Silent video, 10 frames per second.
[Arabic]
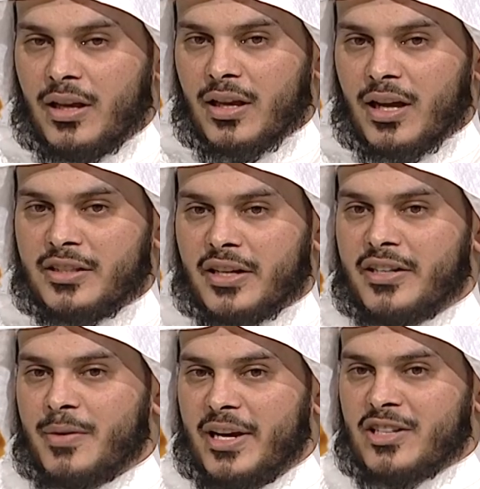قد يرى
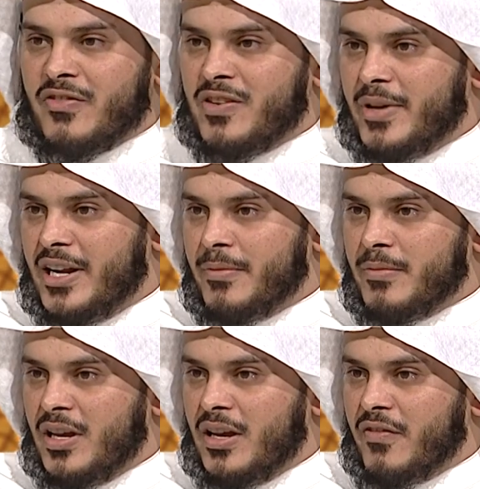النبي عليه الصلاة والسلام في المنام
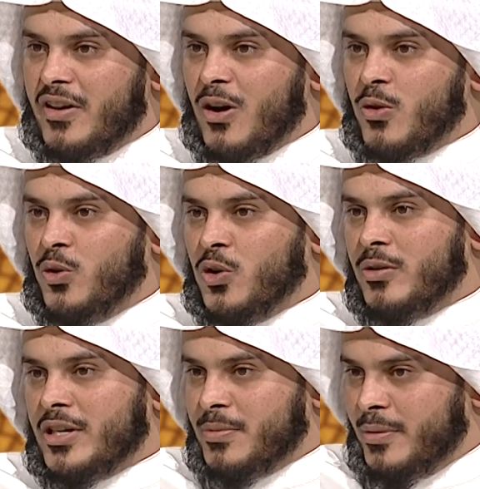فيأخذ
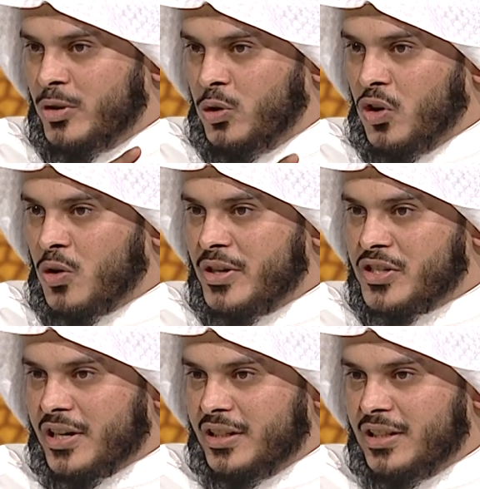يسمع منه حكما
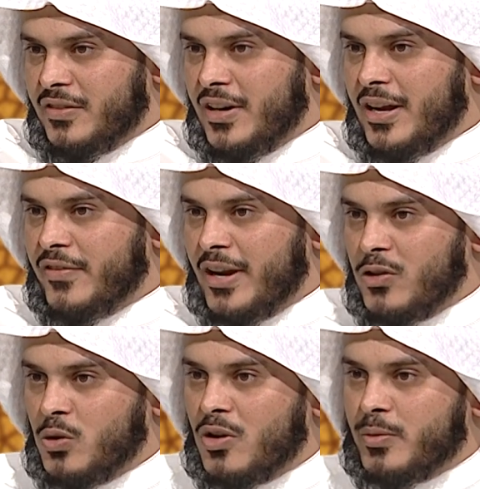شرعيا فلا, فلا
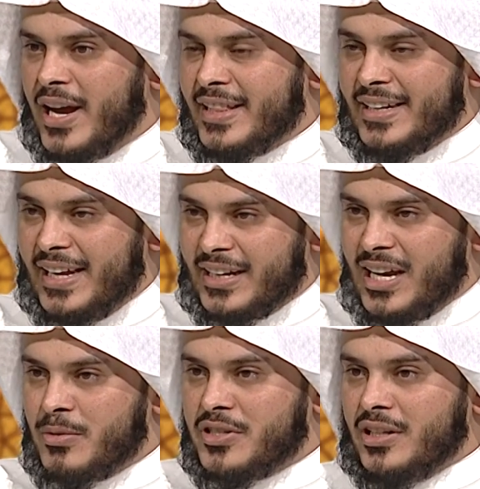يعمل بهذه
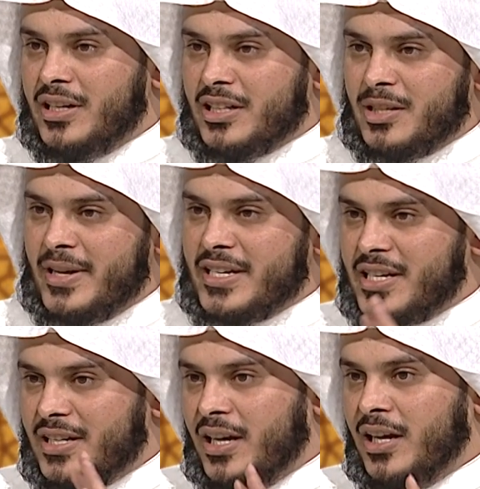الأحكام الشرعية لاكتمال
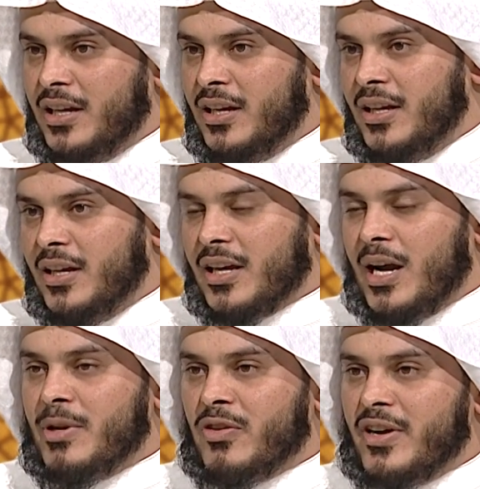الشريعة
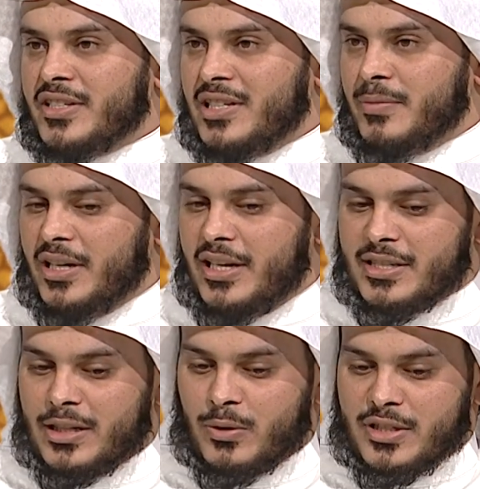قبل وفاة النبي عليه
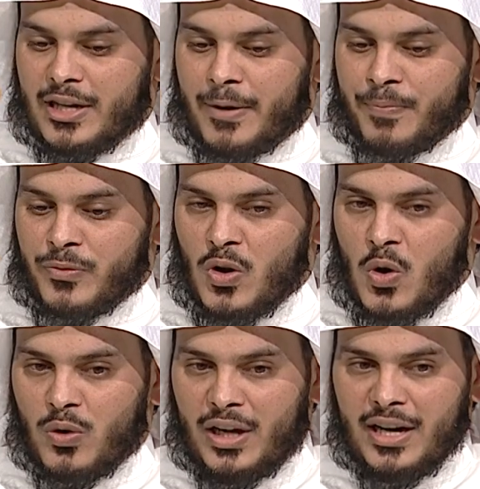الصلاة والسلام
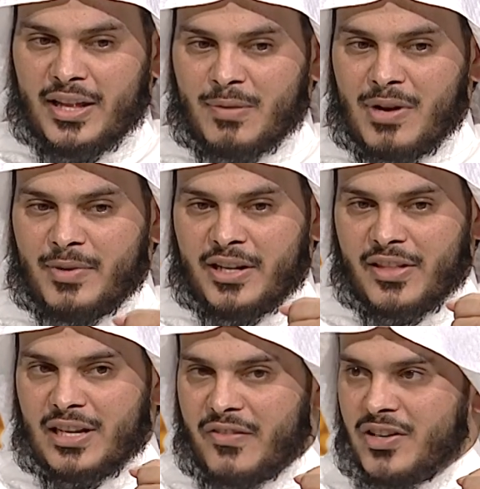ولعل هذا الباب يعني
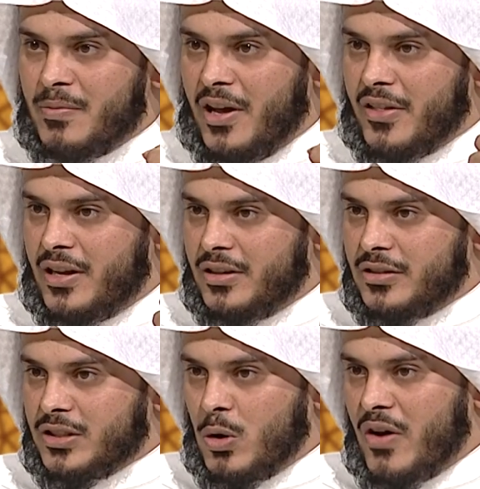ظل فيه بعض
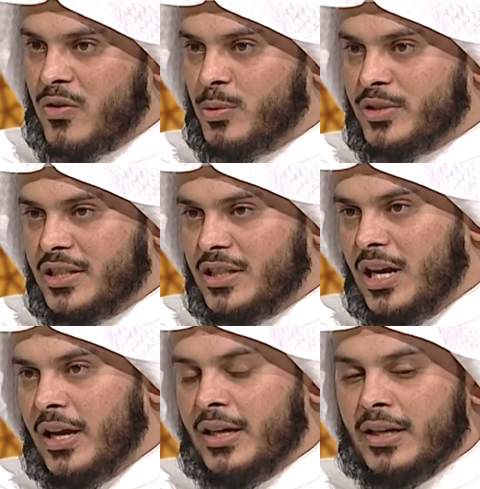الطوائف المبتدعة
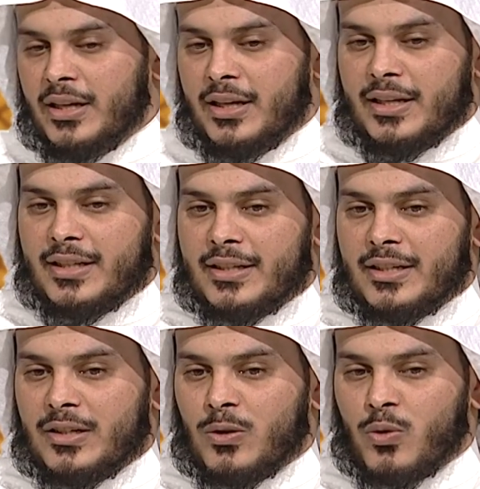نعم.
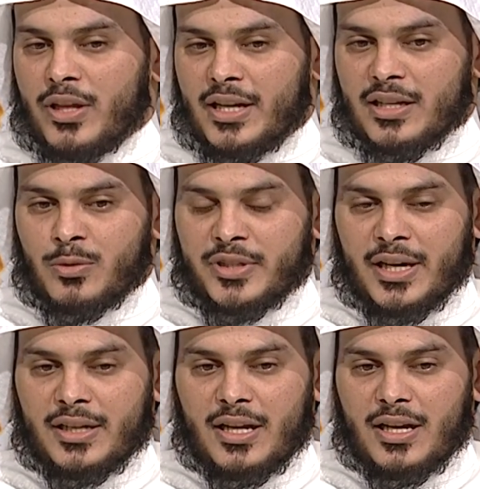أه وذكرتم
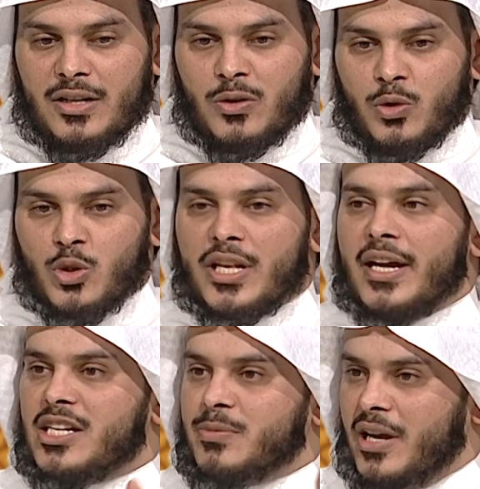شيخنا أنه
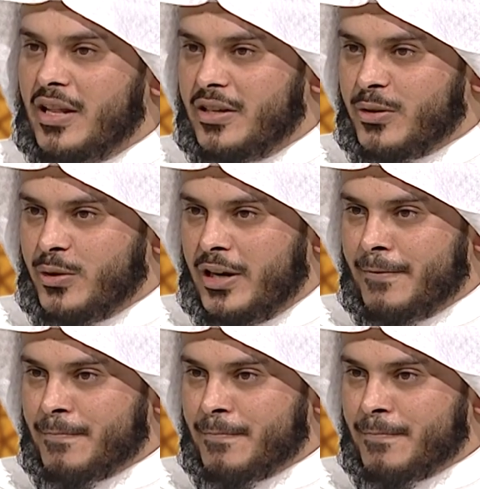يستأنس بهذه الرؤى